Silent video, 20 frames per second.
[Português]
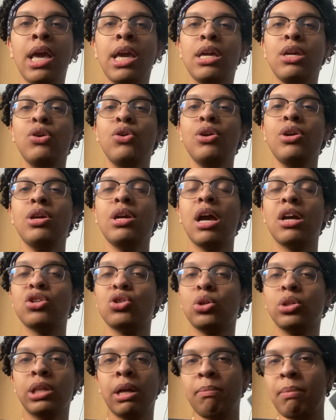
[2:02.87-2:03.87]
E a
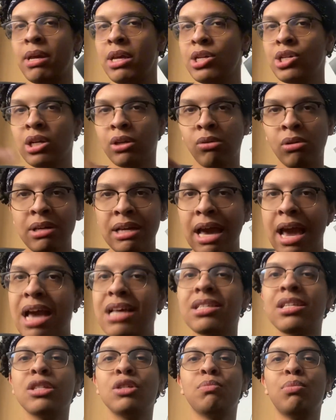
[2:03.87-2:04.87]
Jo também já
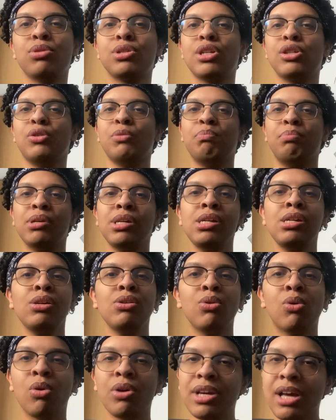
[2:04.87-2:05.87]
conhece a esposa do
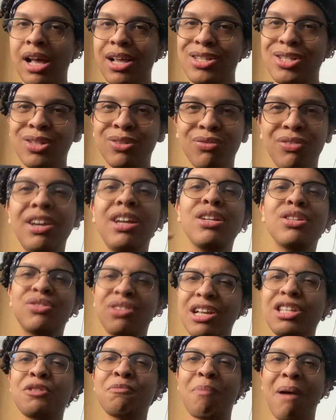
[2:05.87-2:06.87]
Bill, conhece os filhos,
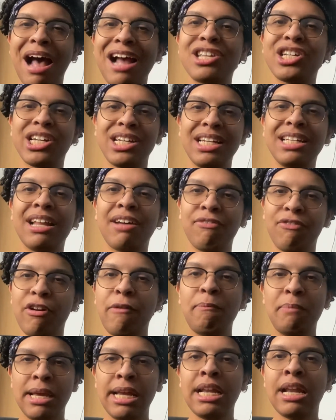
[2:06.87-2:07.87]
faz parte ali da
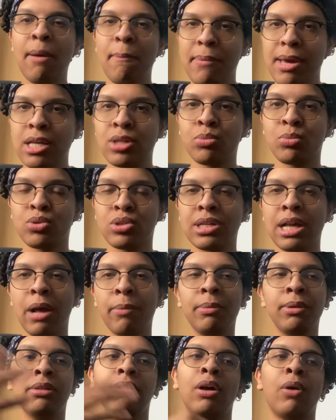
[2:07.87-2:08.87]
família mesmo,
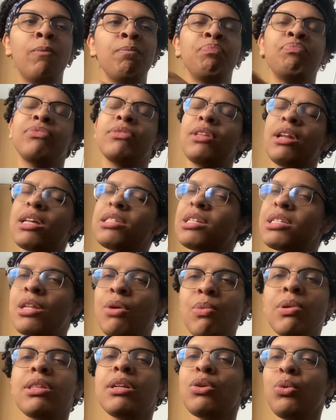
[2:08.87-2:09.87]
sabe? Então, traz até
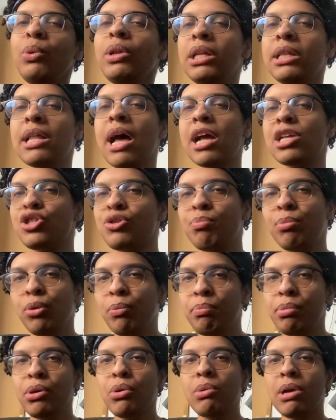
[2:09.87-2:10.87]
uma tranquilidade
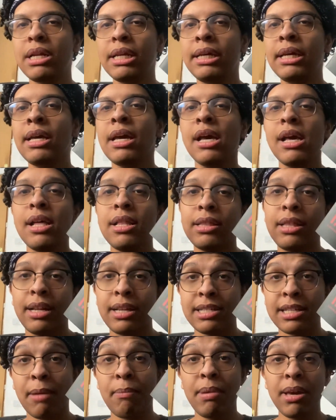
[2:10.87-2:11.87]
pro Bill ali,
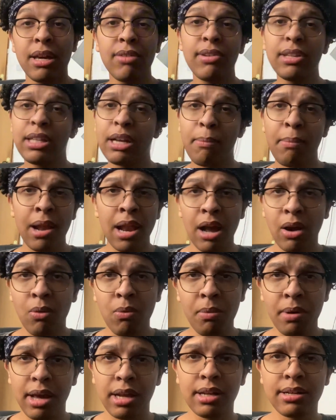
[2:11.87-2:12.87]
saber que vai trabalhar
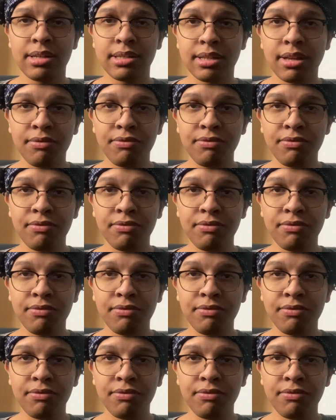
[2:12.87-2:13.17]
com ela nessa